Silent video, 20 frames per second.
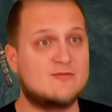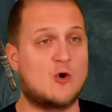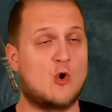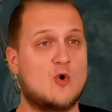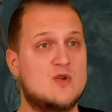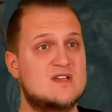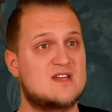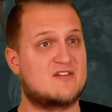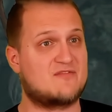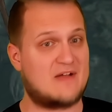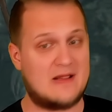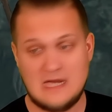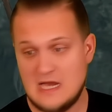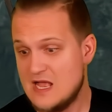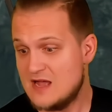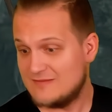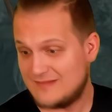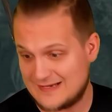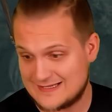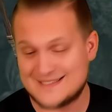runterfall,
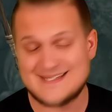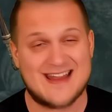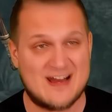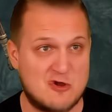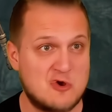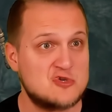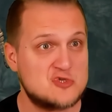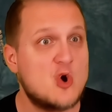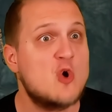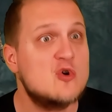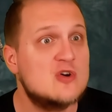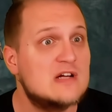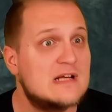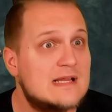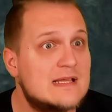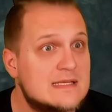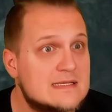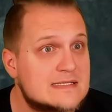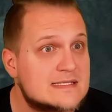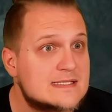weil es ja noch dunkel
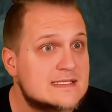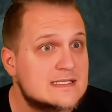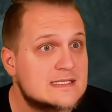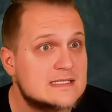ist?